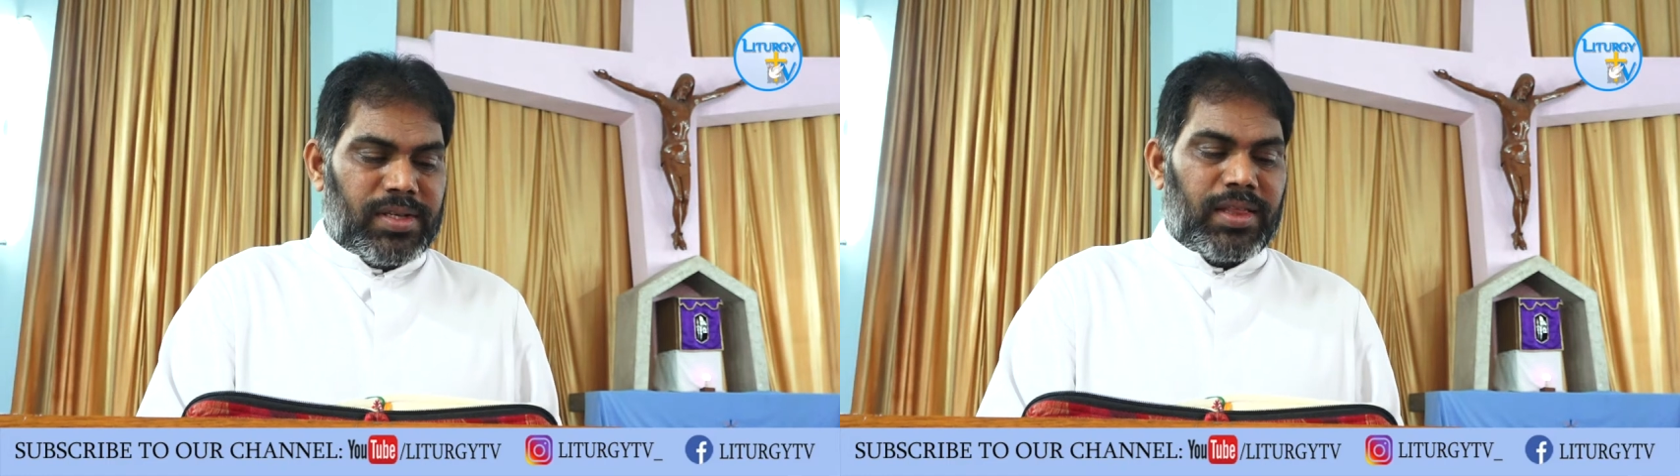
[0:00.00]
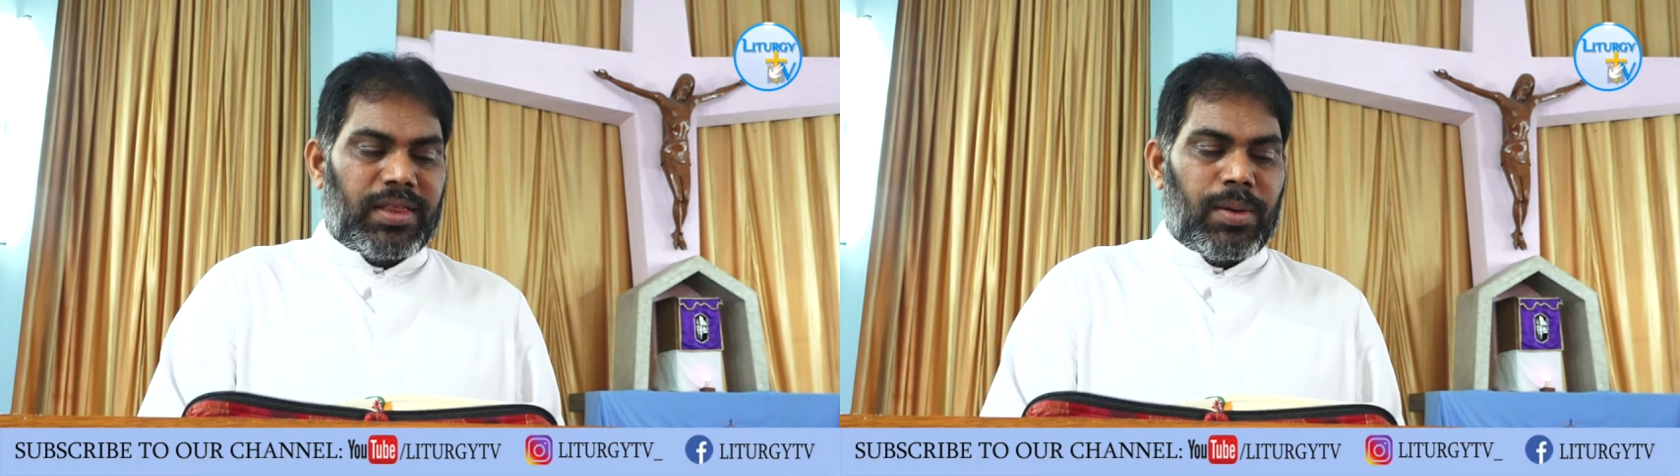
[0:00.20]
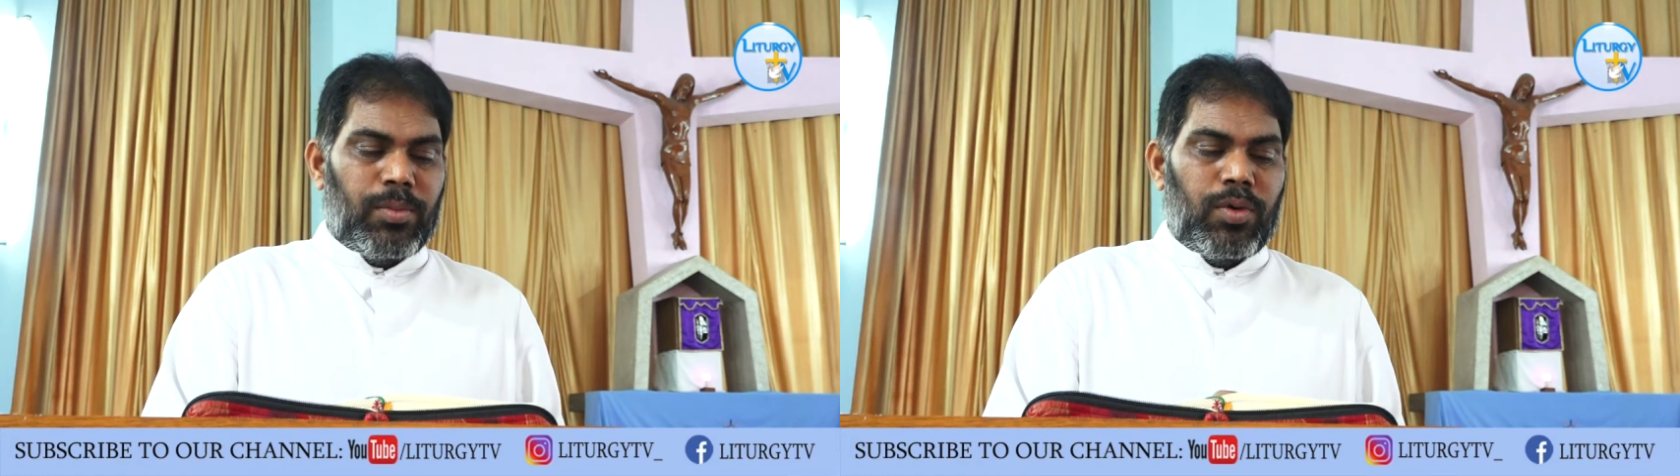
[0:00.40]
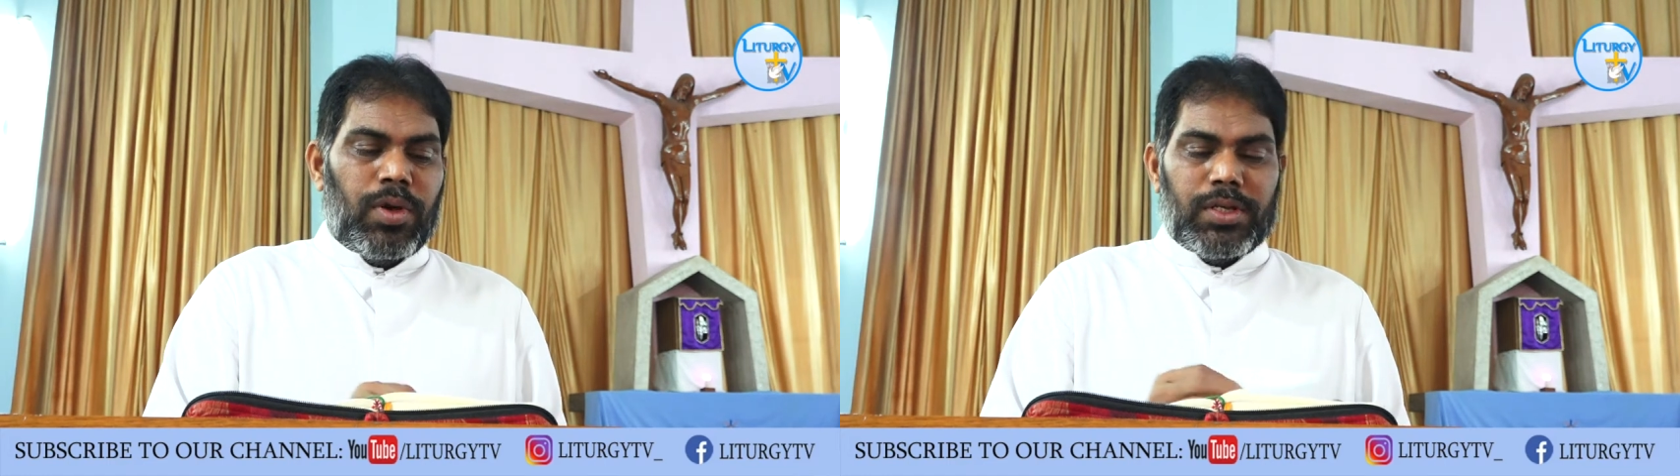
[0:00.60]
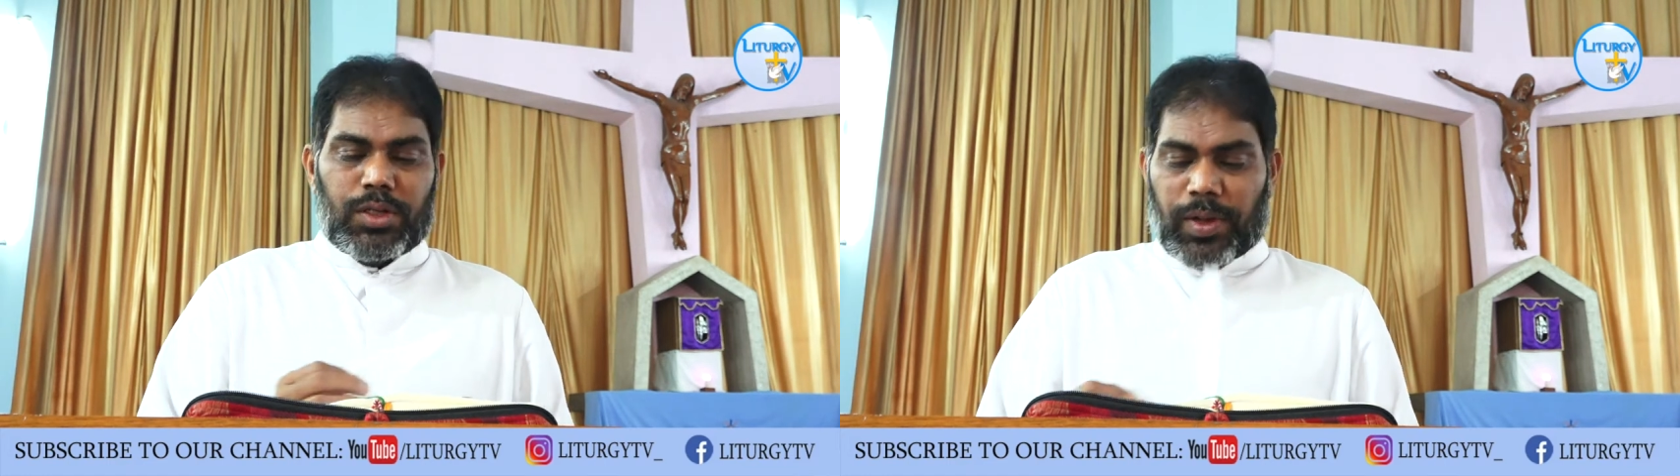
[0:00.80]
సత్యము
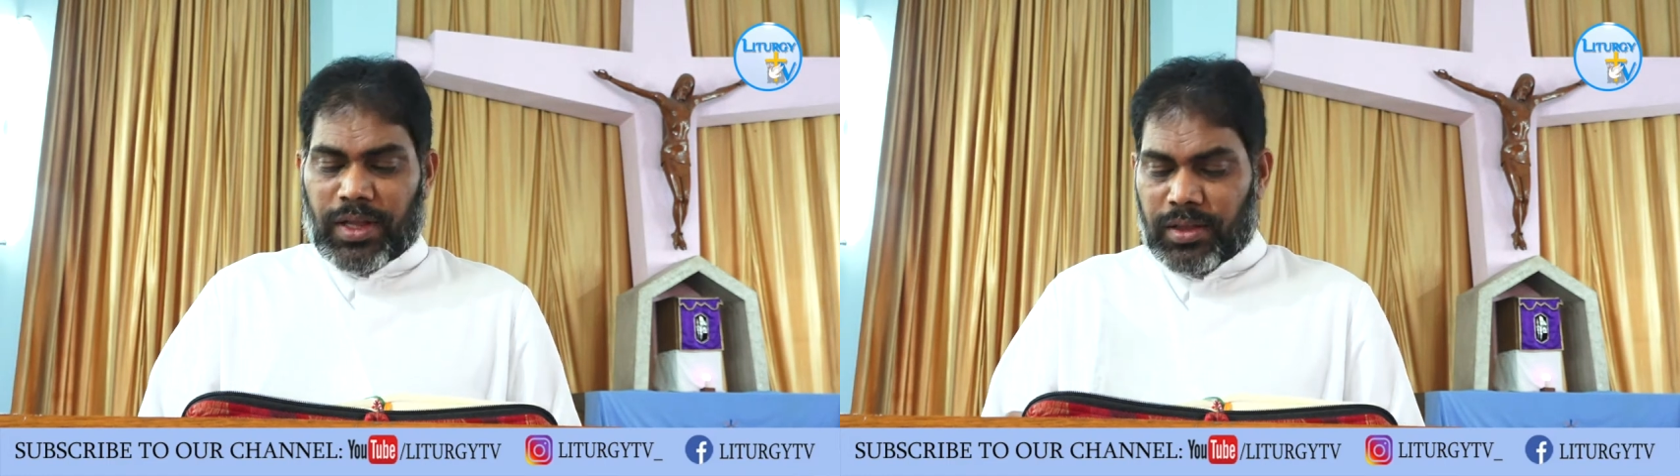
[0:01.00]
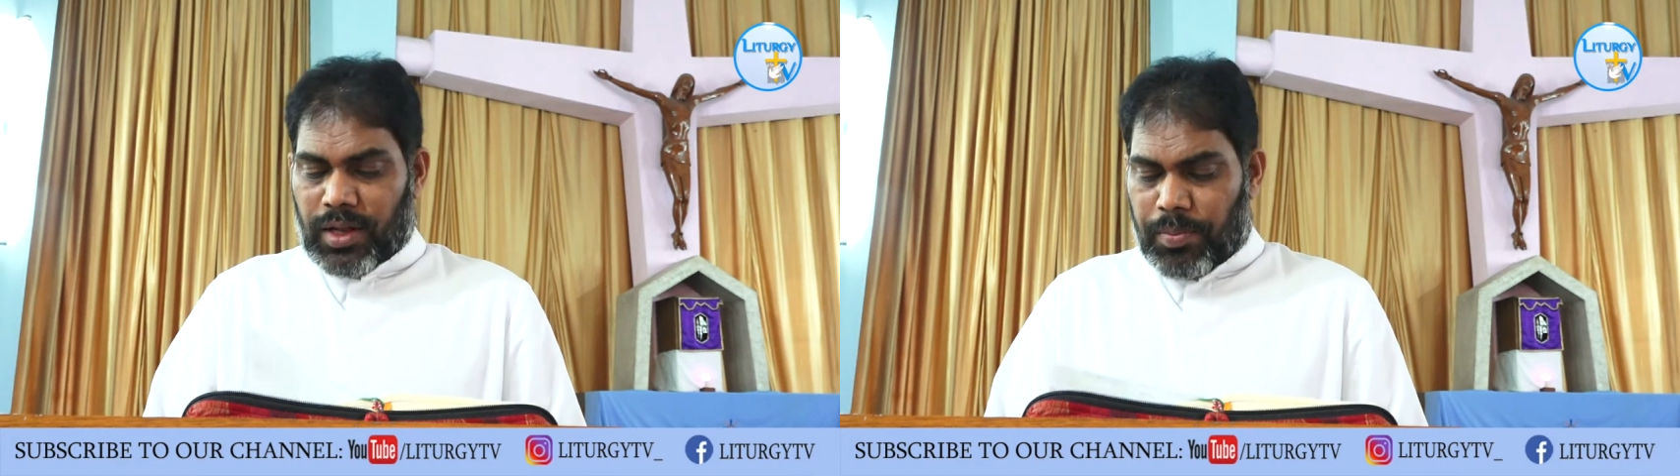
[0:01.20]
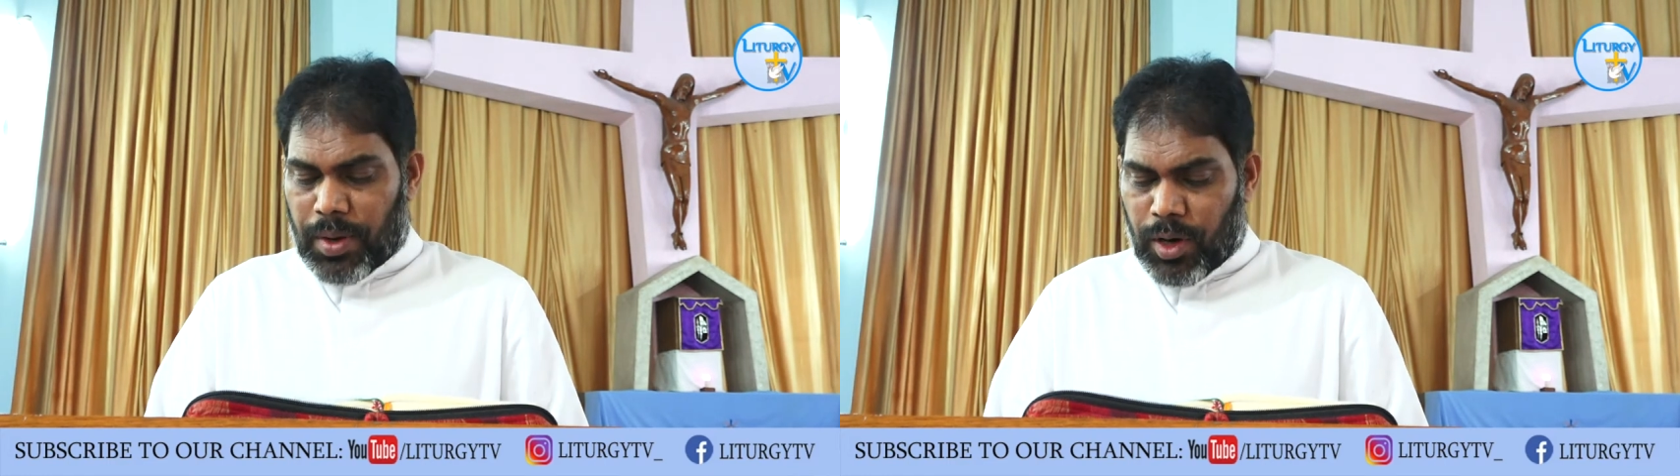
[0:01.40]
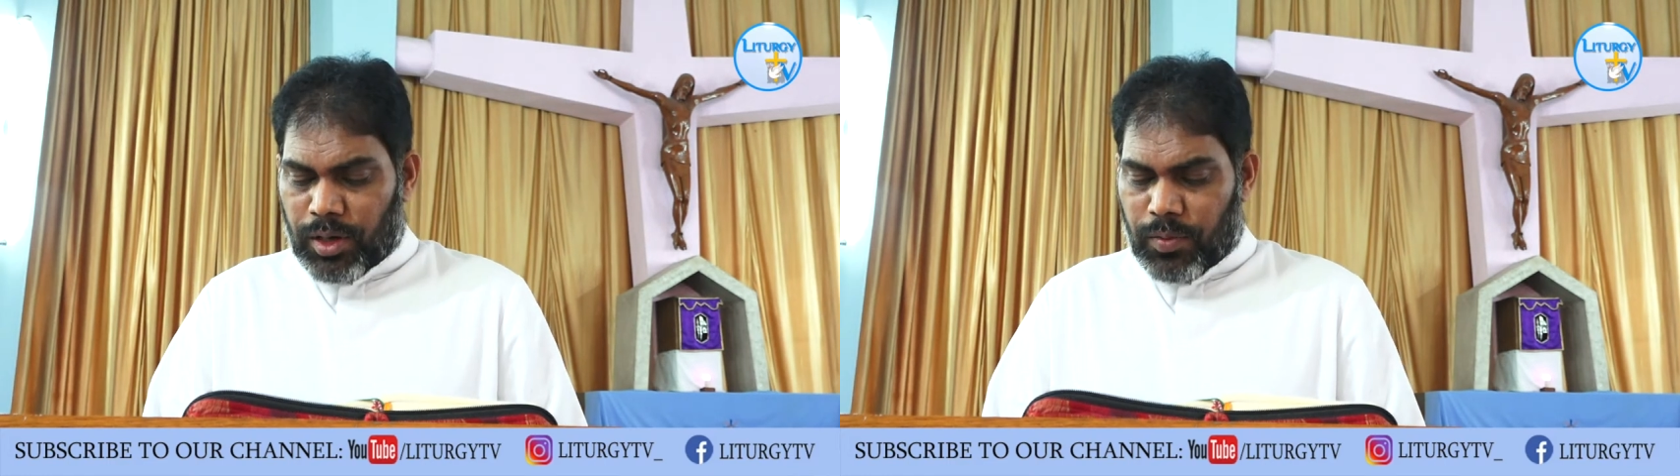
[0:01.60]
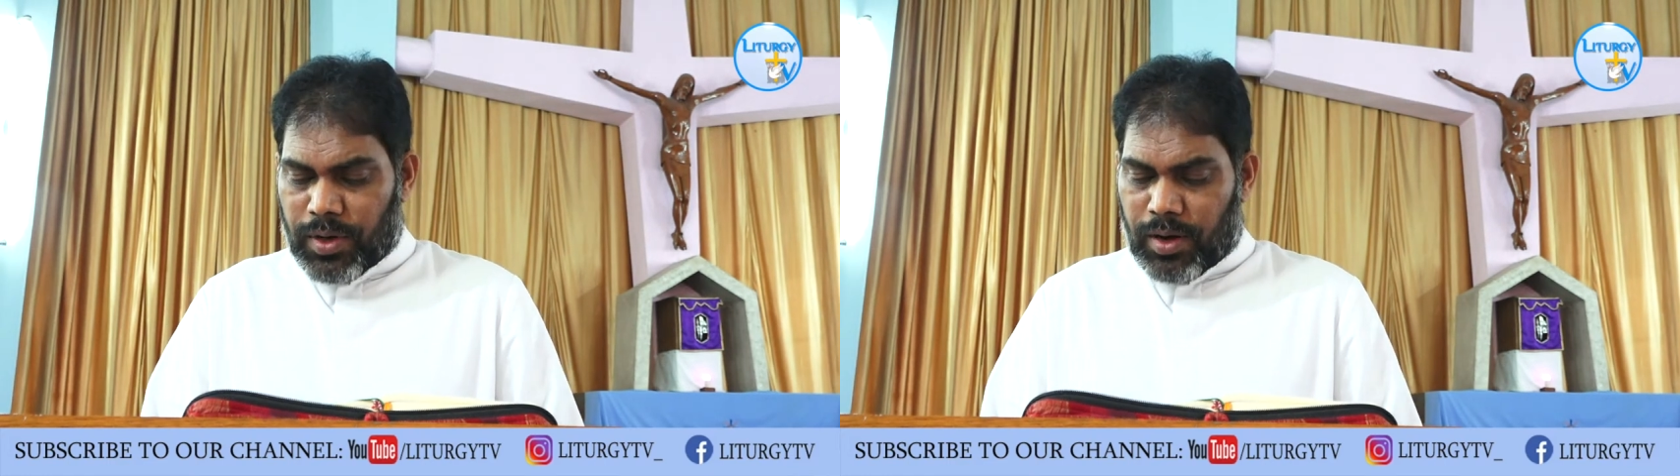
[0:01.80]
స్వతంత్రం ప్రభు
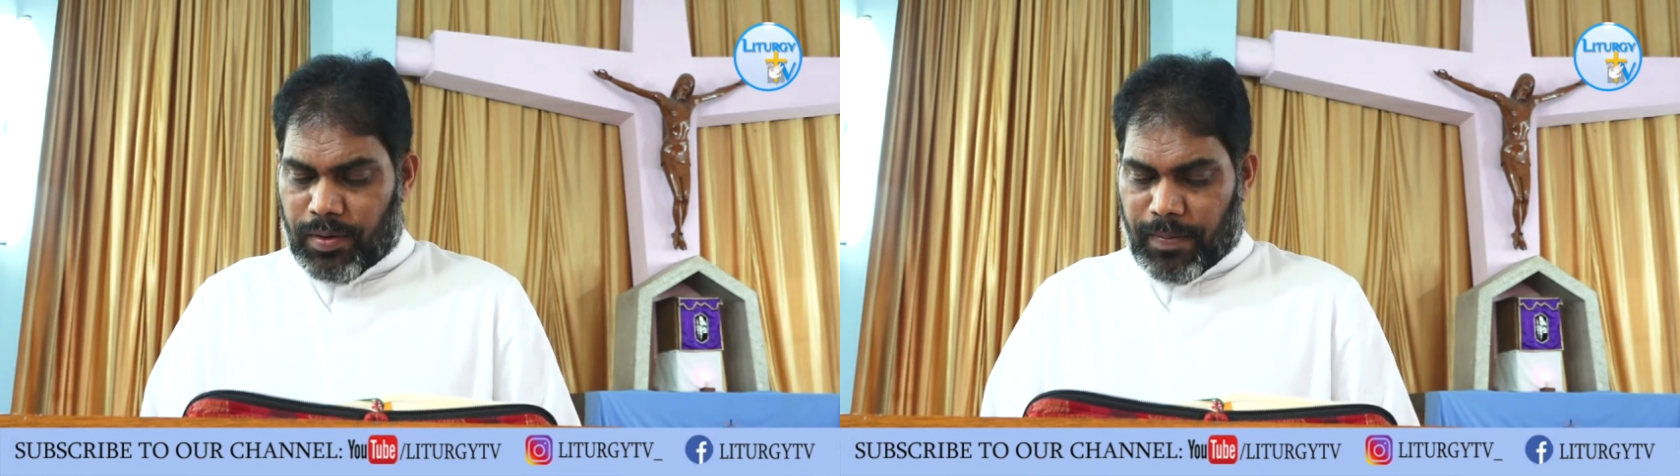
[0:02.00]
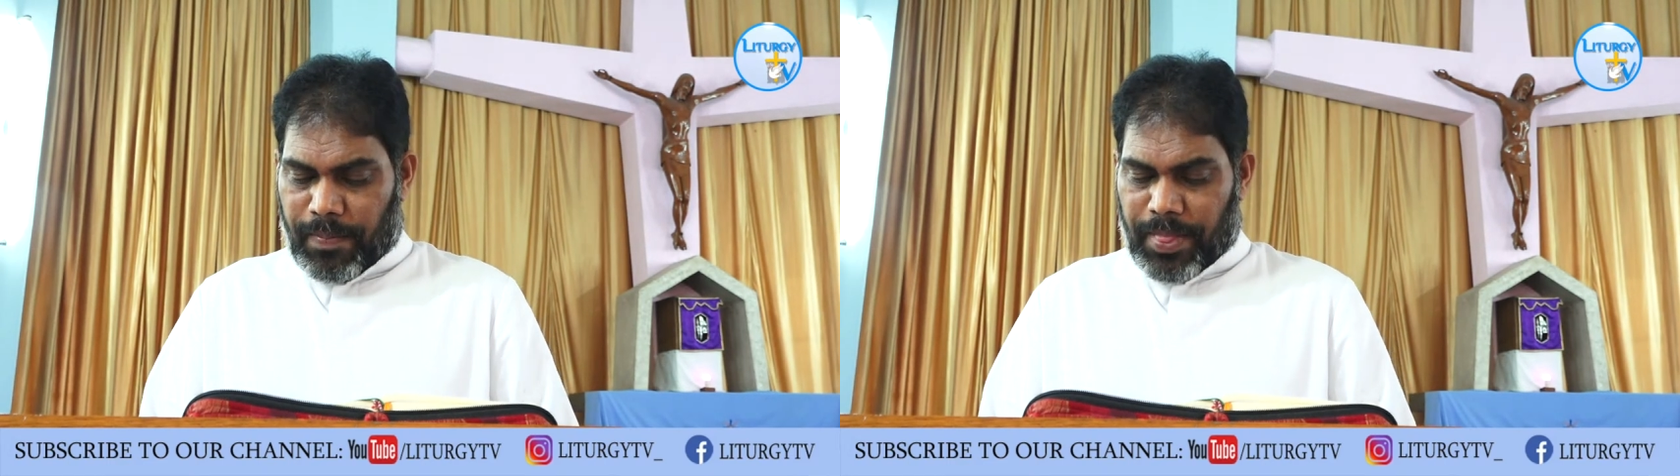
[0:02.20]
అంటూ ఉన్నాడు